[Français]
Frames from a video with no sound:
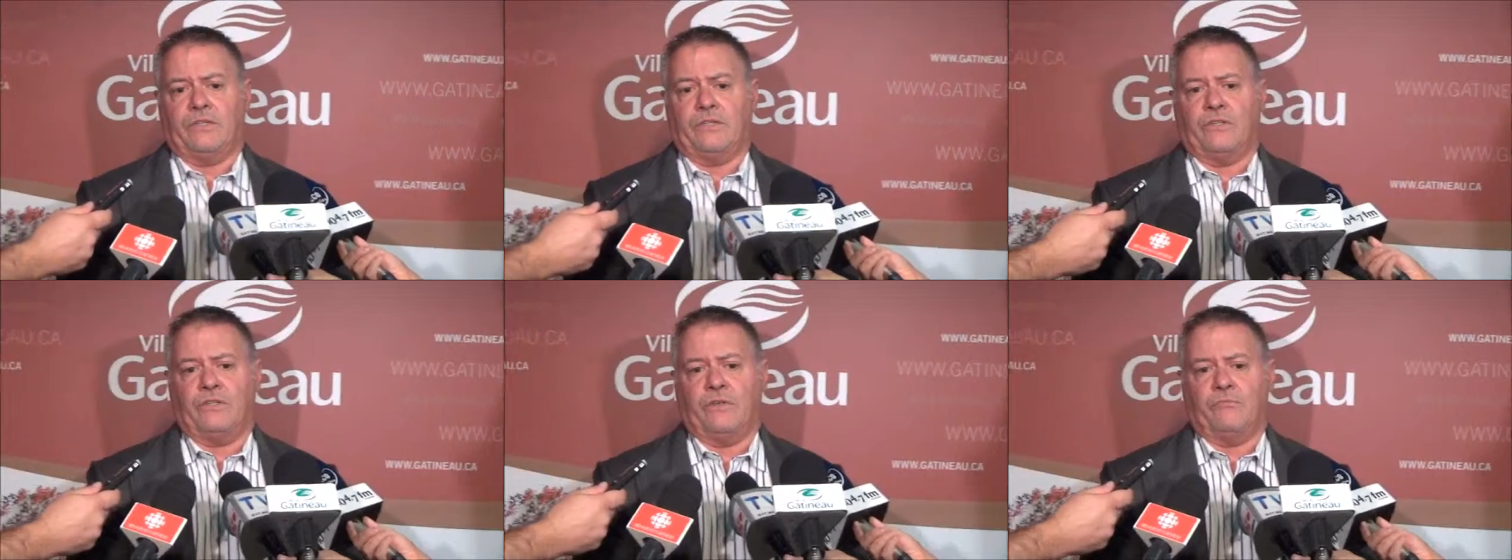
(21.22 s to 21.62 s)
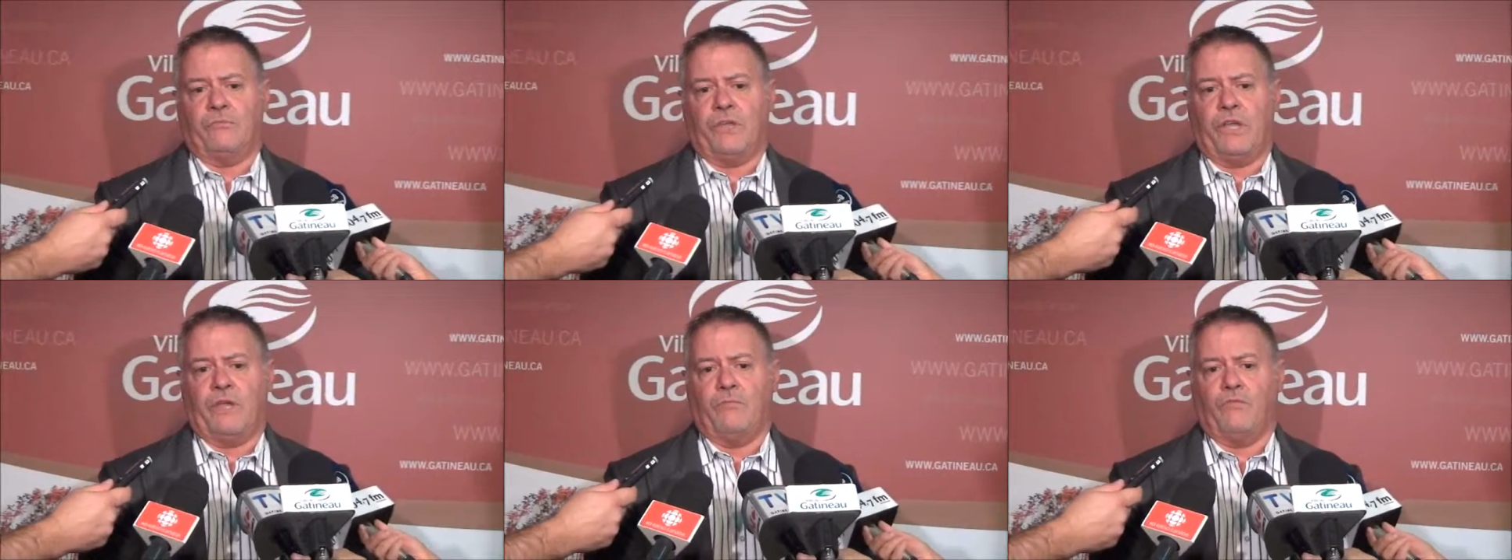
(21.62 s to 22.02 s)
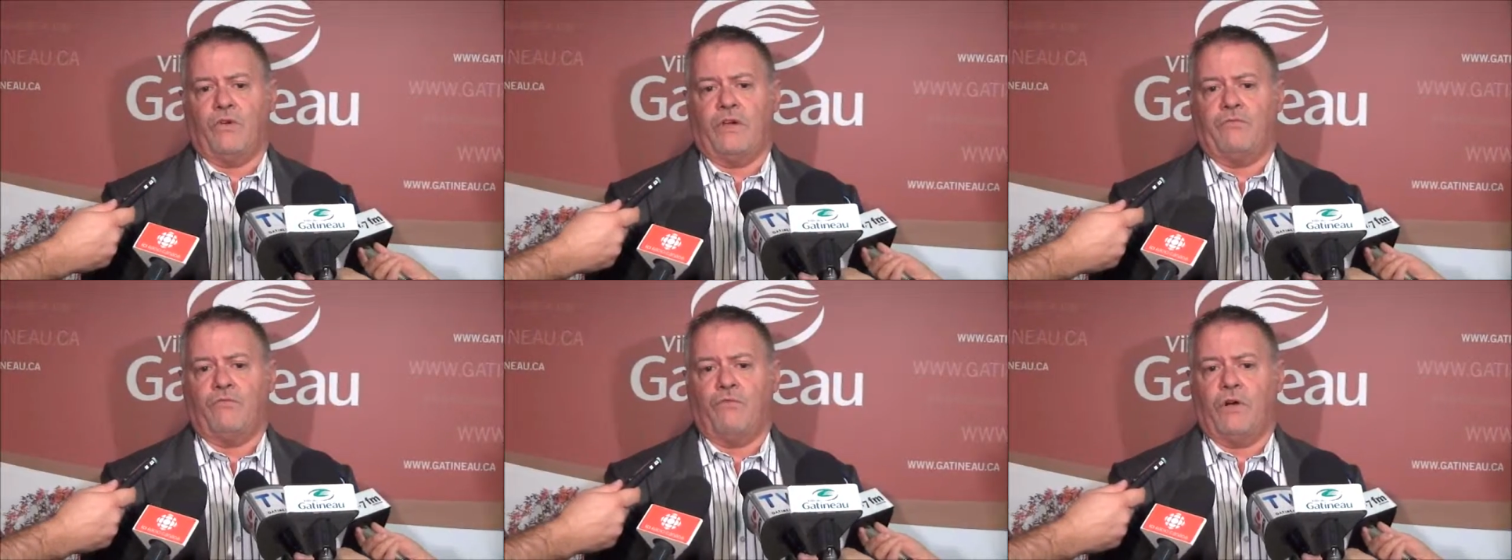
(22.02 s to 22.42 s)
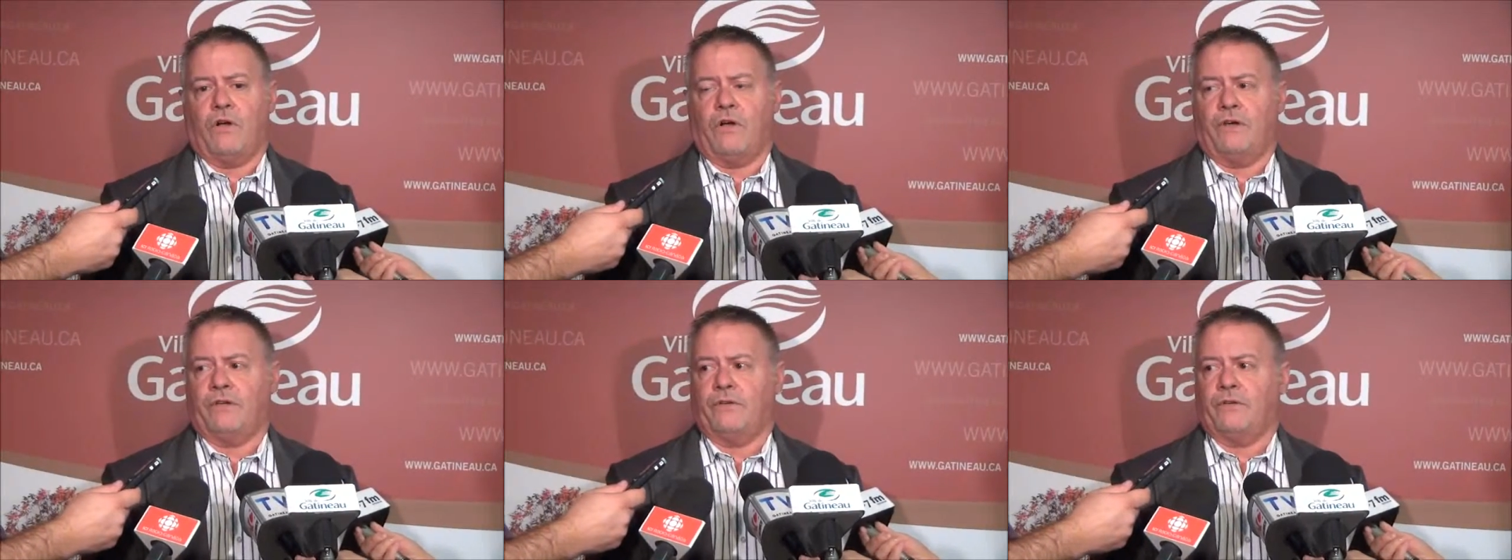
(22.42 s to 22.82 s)
j'aime bien, moi,
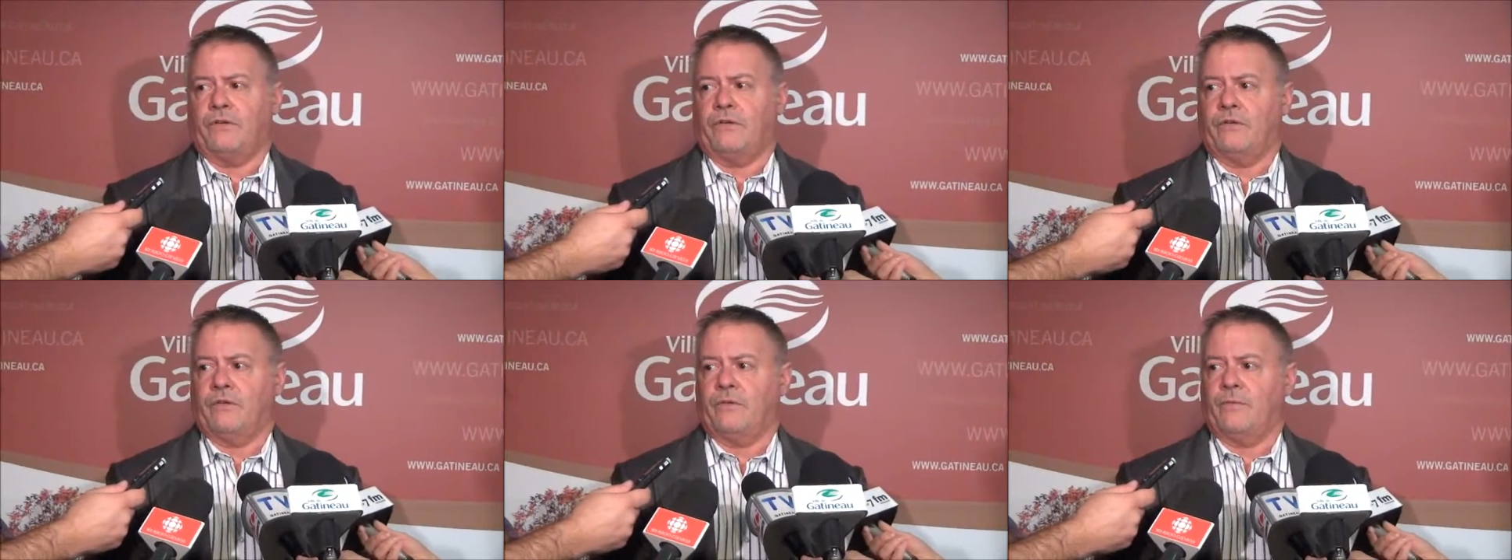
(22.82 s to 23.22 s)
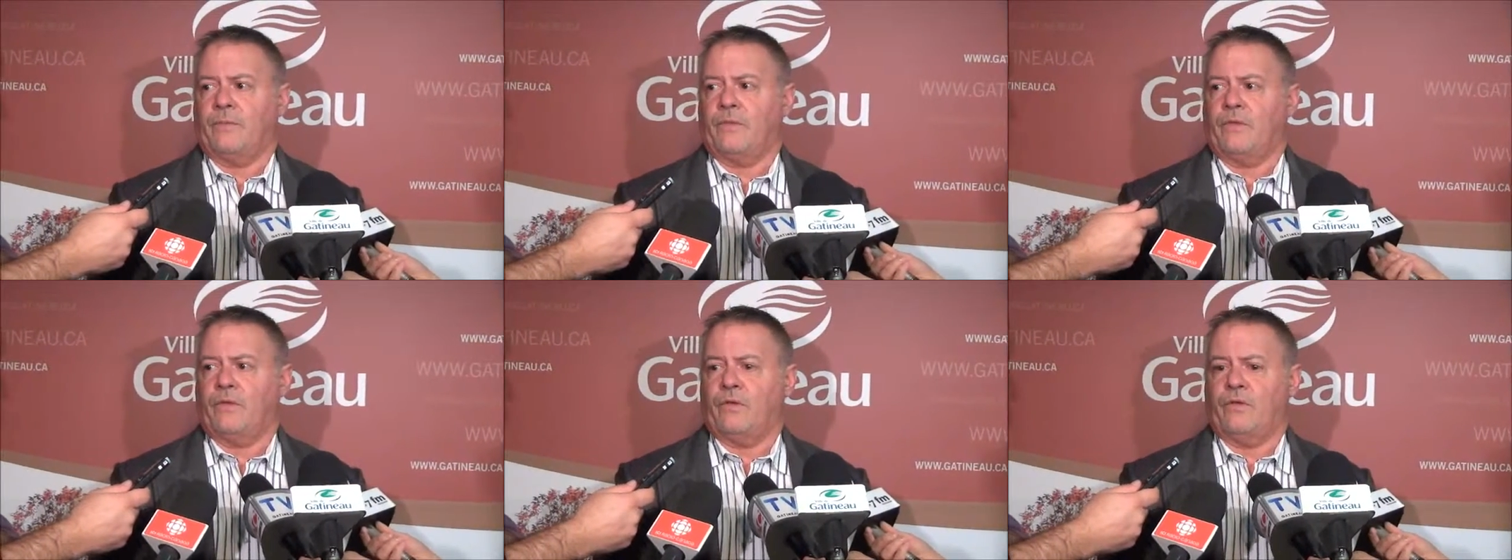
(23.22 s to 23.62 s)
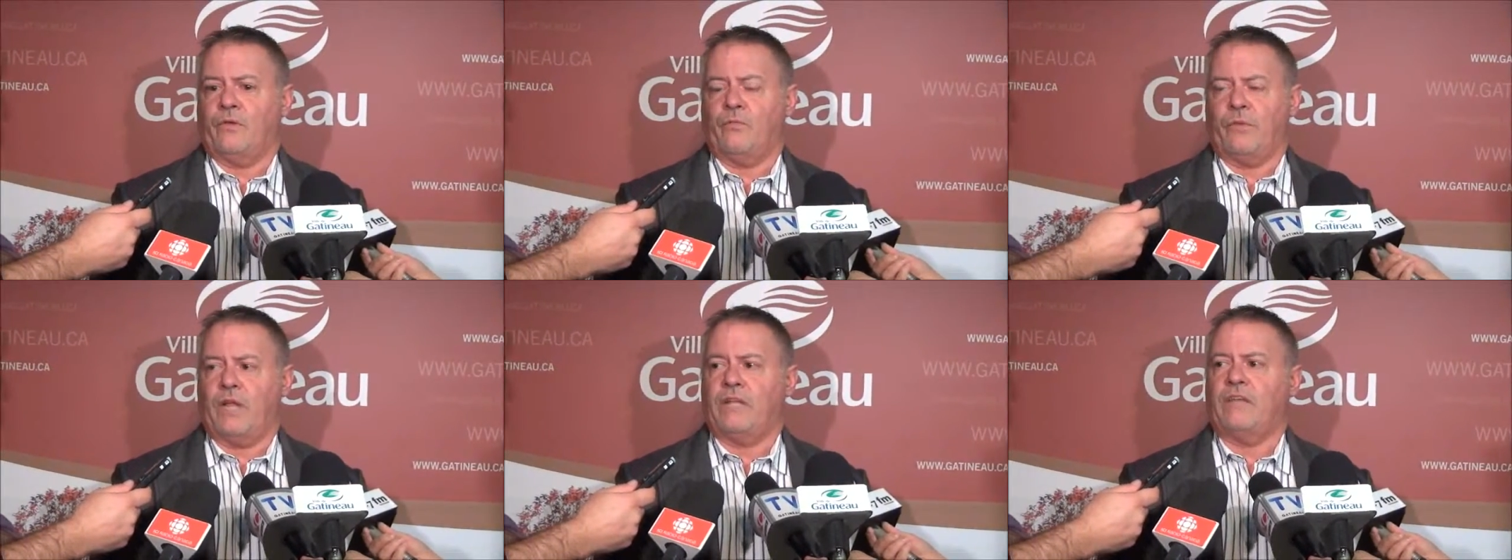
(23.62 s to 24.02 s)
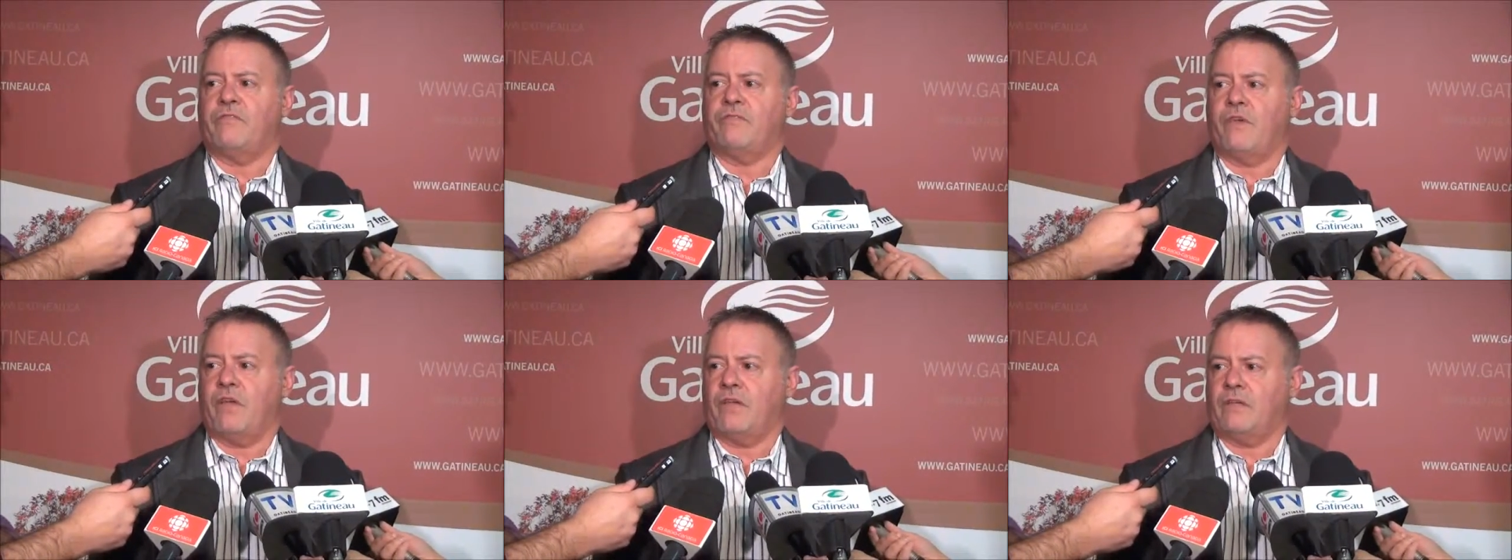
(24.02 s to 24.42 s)
voir un plan
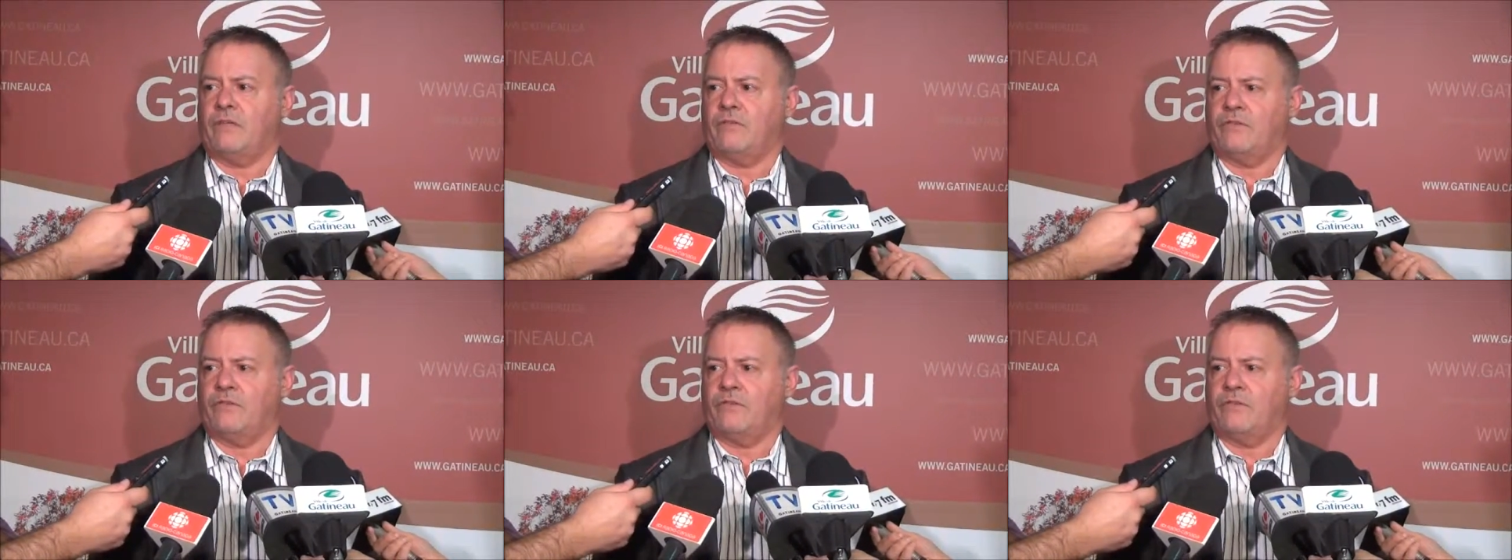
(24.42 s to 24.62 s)
d'affaires.